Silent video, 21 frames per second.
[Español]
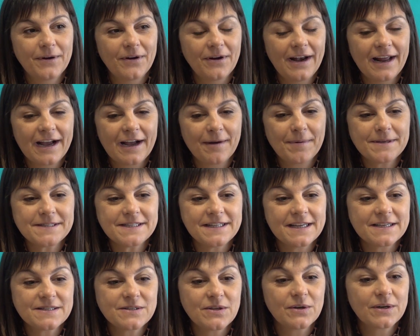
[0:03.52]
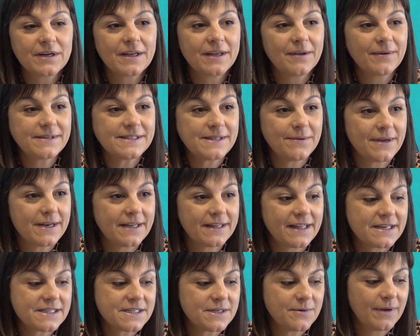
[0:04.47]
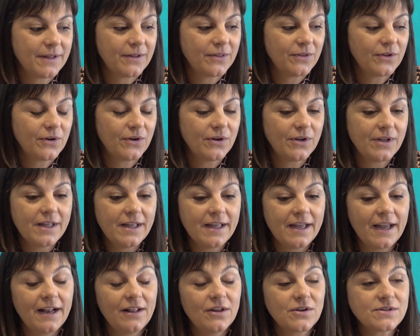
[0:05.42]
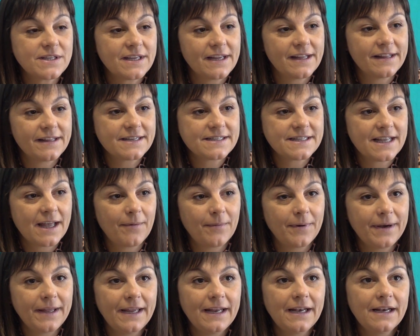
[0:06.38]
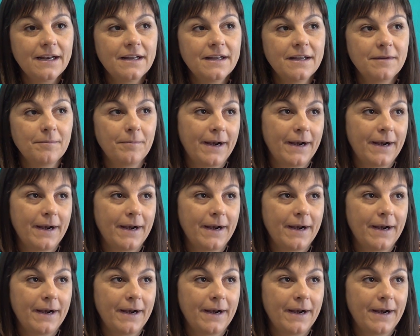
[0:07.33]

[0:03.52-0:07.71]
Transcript: bueno, la capacitación que se va a estar llevando el 12 y 13 de abril,